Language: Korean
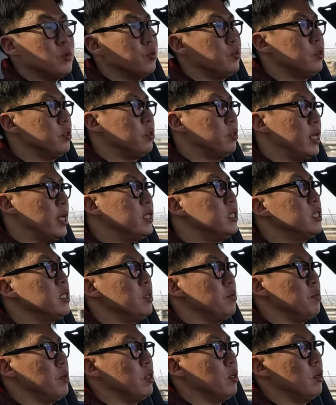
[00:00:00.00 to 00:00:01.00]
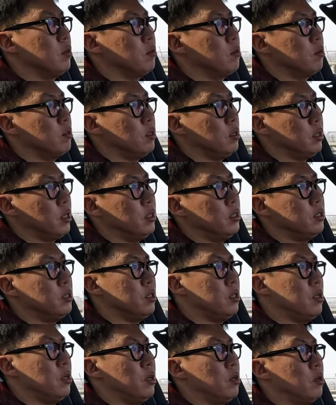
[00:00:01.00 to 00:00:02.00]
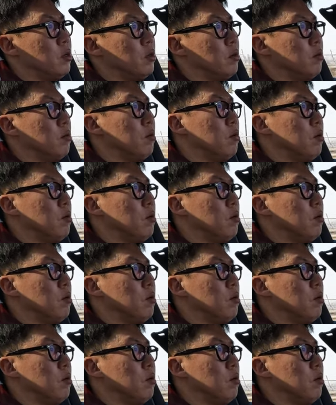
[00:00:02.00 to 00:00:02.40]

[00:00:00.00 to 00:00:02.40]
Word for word: 드는 부분은 엔진입니다. 그냥 엔진이